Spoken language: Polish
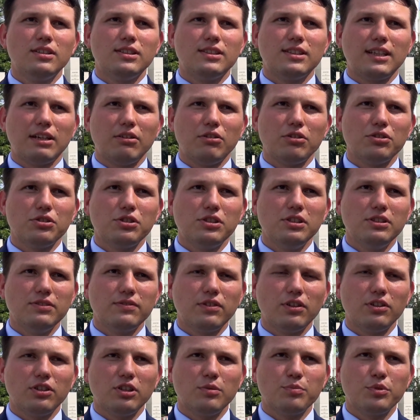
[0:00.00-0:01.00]
całości
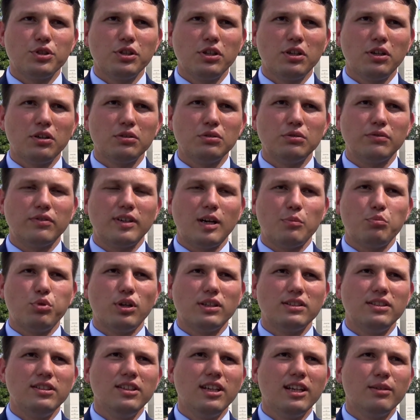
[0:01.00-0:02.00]
swoich przychodów, a
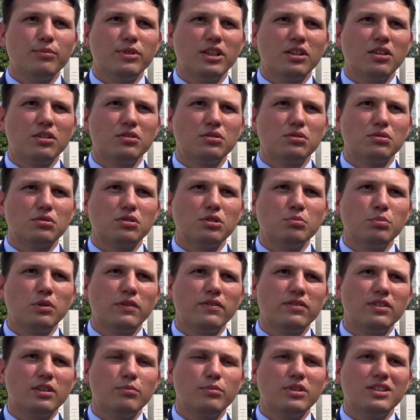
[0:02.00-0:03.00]
płatnikiem tego ZUS-u
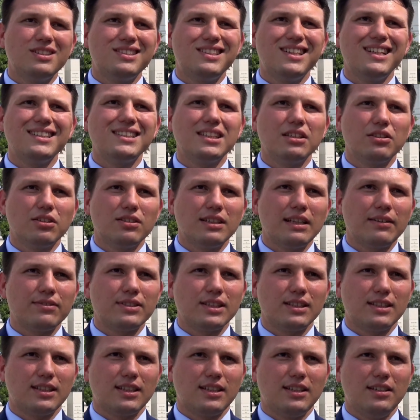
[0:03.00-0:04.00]
powinien być
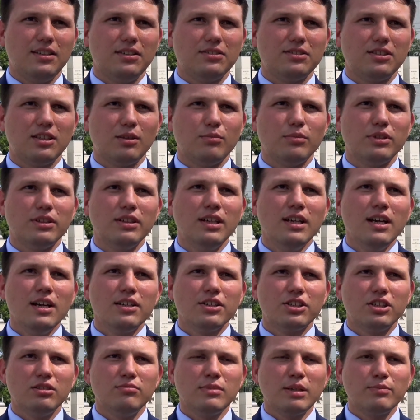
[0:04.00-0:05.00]
zleceniodawca takiej osoby.
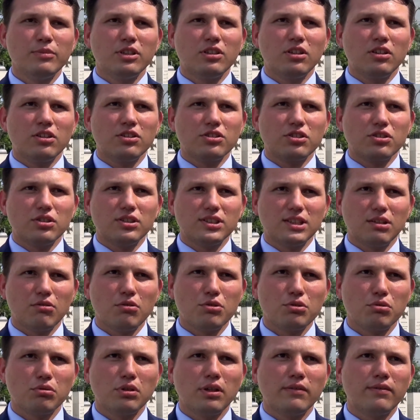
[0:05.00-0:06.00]
Czyli mamy kogoś, kto
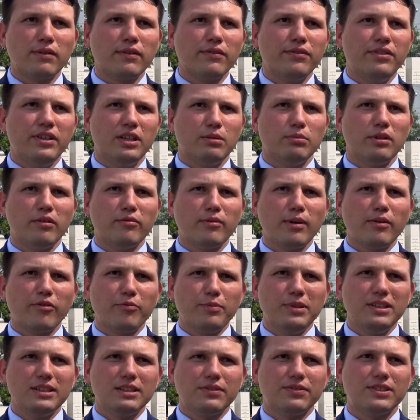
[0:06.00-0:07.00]
założył nową firmę, ma
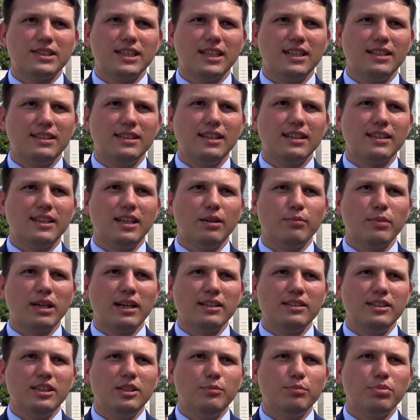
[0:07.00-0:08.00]
wpis w CIDG, ma
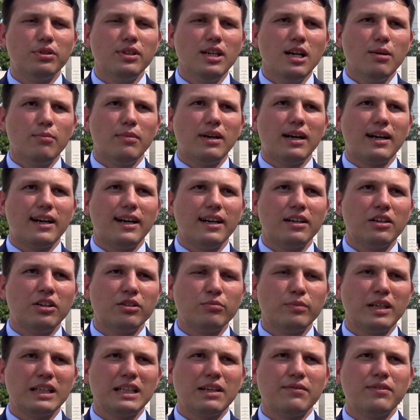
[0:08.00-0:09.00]
NIP, ma
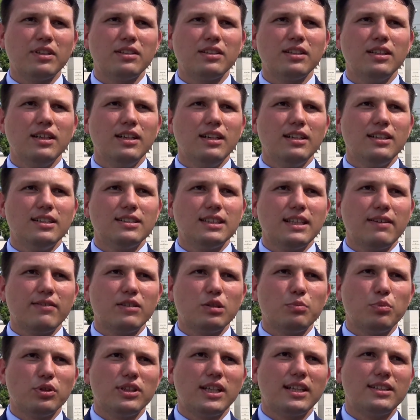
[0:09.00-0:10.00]
REGON, ma nawet, jest
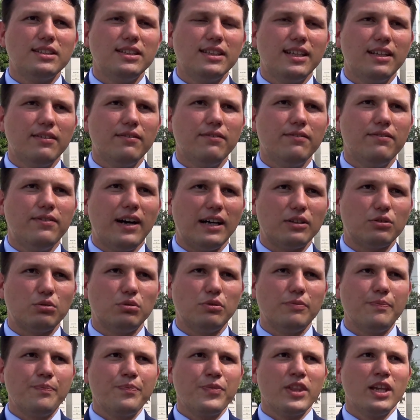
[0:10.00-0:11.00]
nawet podatnikiem
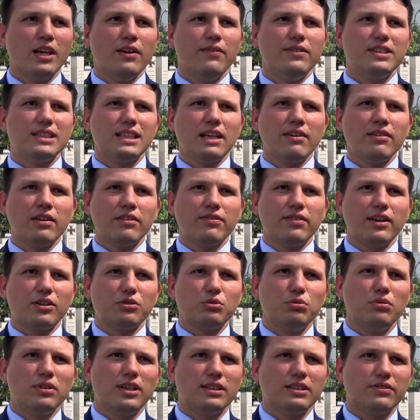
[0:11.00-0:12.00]
VAT-u. Wystawia
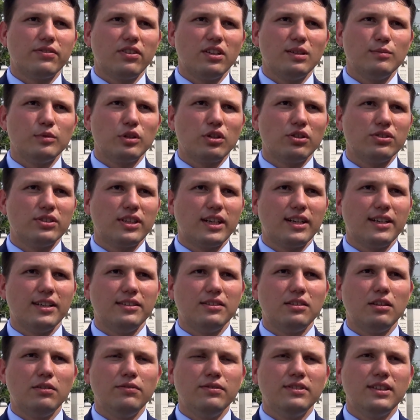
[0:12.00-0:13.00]
fakturę swoim
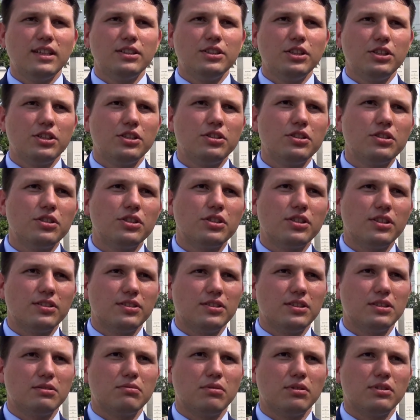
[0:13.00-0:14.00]
kontrahentowi na 10
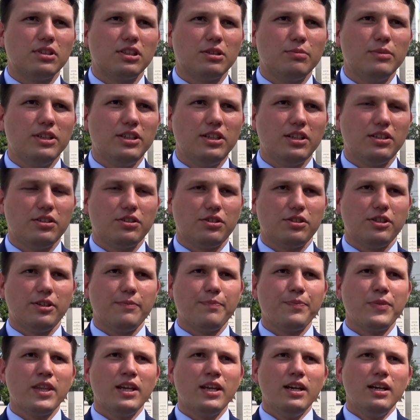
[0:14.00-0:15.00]
tysięcy złotych miesięcznie.
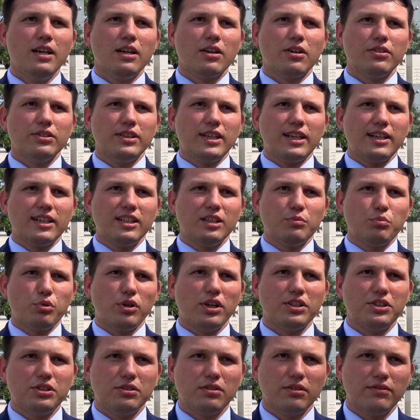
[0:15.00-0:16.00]
Kontrahent
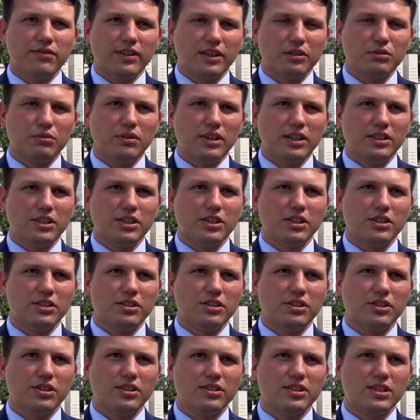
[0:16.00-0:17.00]
płaci tą fakturę 10
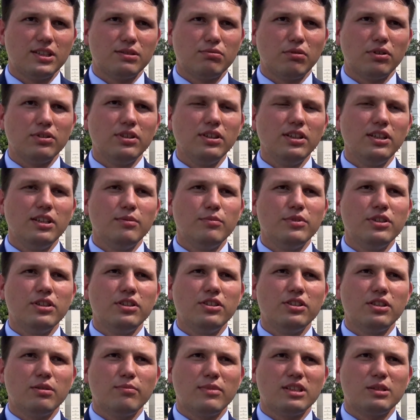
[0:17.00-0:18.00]
tysięcy złotych i
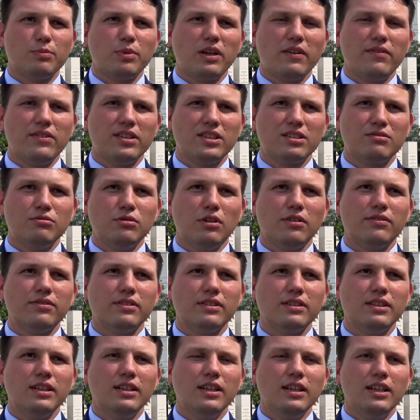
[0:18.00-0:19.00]
myśli, że ma sprawę z głowy.
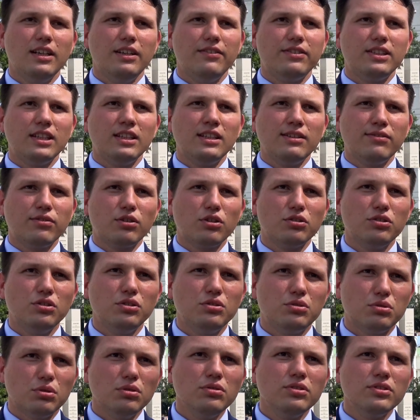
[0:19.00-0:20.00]
I wtedy wchodzi
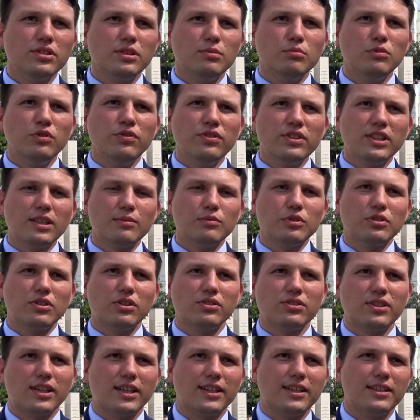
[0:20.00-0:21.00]
ZUS i mówi temu
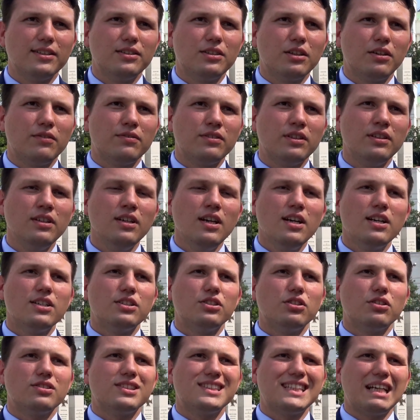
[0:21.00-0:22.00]
kontrahentowi,
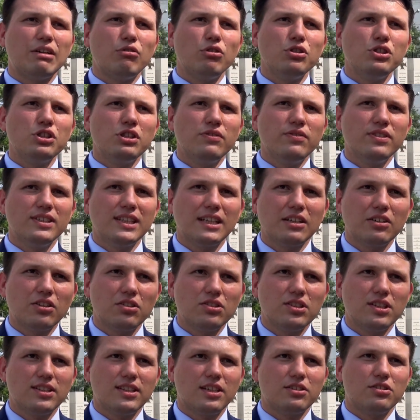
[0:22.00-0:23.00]
że od całości
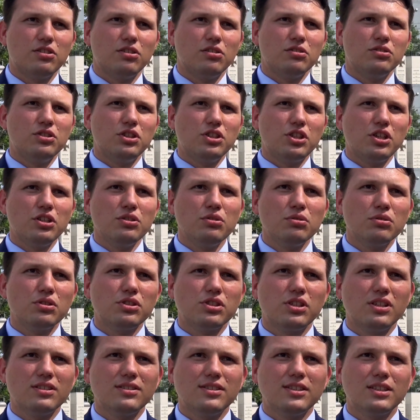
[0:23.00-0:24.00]
wynagrodzenia, czy od 10
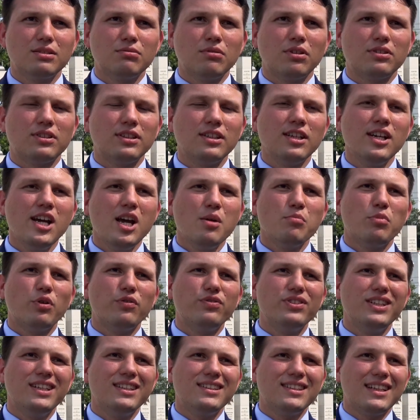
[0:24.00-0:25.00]
tysięcy złotych,
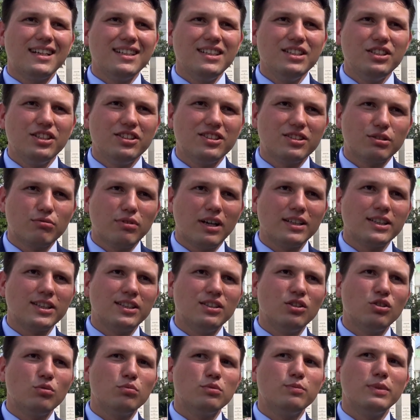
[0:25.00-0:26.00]
powinien naliczyć
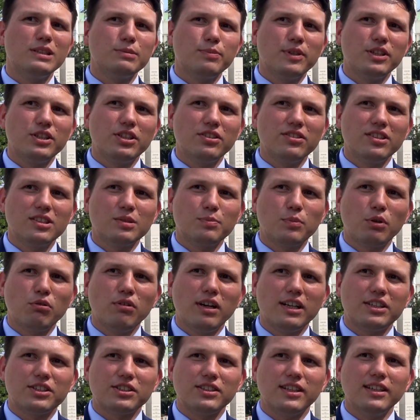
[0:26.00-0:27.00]
składki na ubezpieczenie
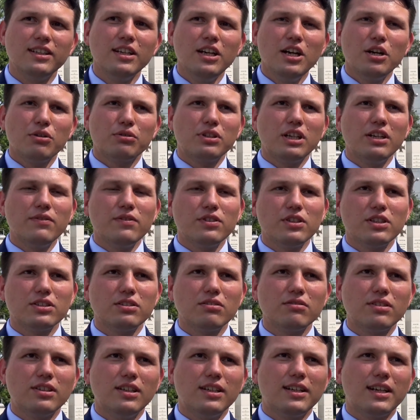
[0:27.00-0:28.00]
społeczne, które
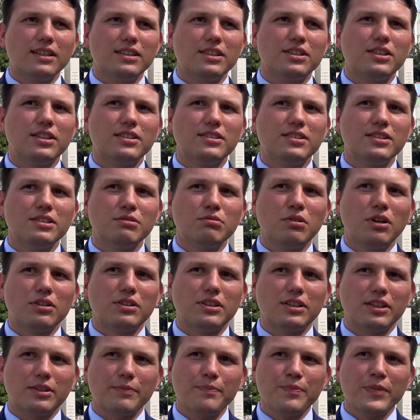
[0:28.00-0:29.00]
wyniosą kilka tysięcy
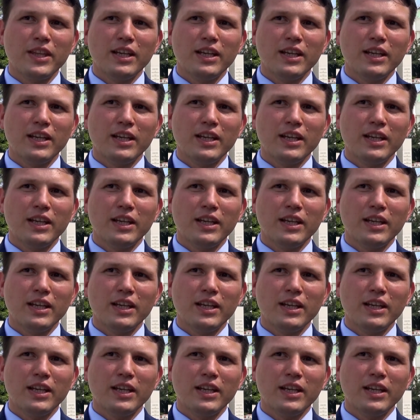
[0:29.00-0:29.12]
złotych.